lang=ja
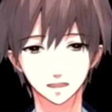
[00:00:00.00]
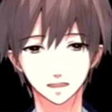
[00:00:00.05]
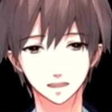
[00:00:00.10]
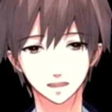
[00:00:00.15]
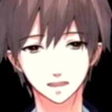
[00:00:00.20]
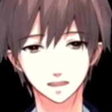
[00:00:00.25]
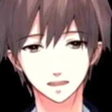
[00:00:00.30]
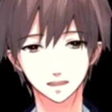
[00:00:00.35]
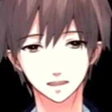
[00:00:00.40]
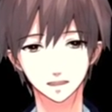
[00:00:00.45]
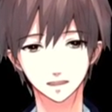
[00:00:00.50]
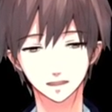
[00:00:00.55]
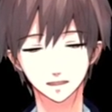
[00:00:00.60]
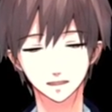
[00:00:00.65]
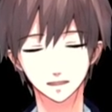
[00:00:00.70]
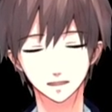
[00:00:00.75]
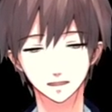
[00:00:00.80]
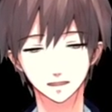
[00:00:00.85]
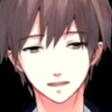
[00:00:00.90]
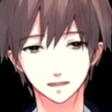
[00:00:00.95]
え砂
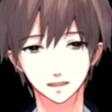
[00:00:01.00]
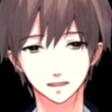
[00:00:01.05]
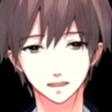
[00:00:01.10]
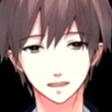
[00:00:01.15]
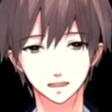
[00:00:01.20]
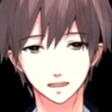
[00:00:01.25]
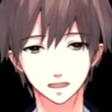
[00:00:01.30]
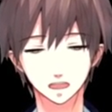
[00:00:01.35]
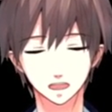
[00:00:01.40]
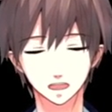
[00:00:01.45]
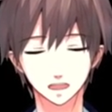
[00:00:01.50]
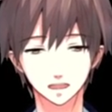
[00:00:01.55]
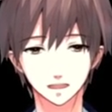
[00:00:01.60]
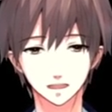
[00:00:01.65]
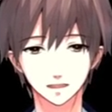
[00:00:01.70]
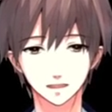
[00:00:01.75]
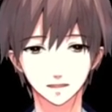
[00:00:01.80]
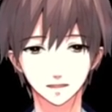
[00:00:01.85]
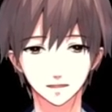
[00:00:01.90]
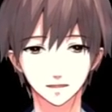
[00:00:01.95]
浴体験ということ
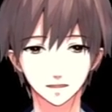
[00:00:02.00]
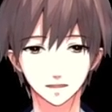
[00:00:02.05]
を